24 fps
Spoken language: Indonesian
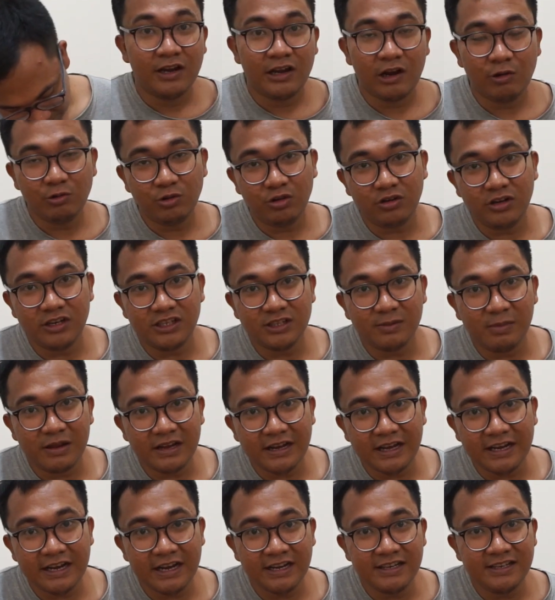Nah, untuk di
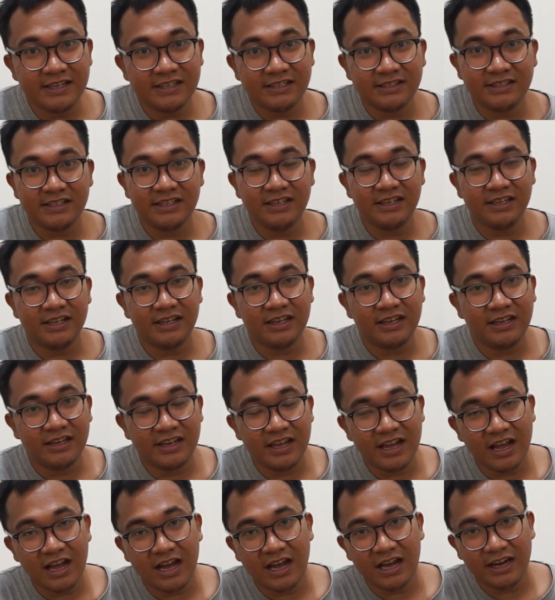sebelah kanannya sini
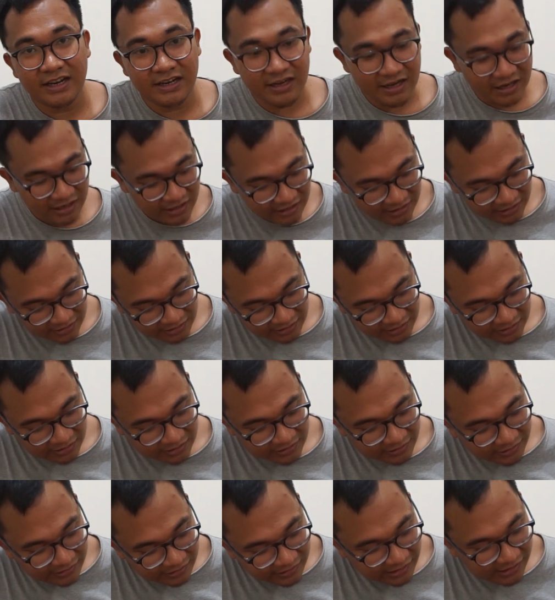dia ada
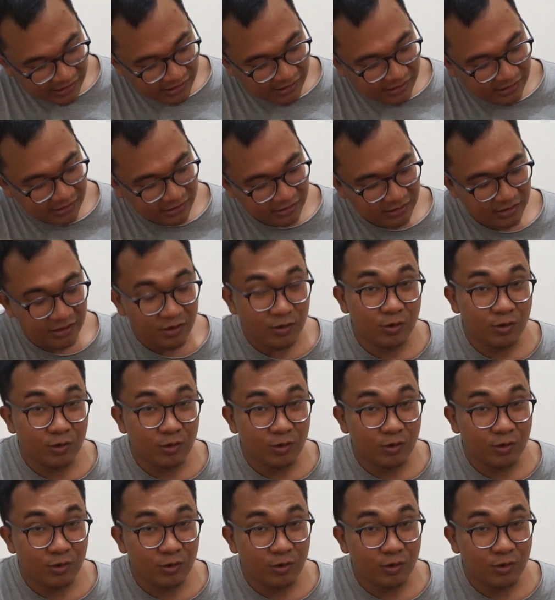grill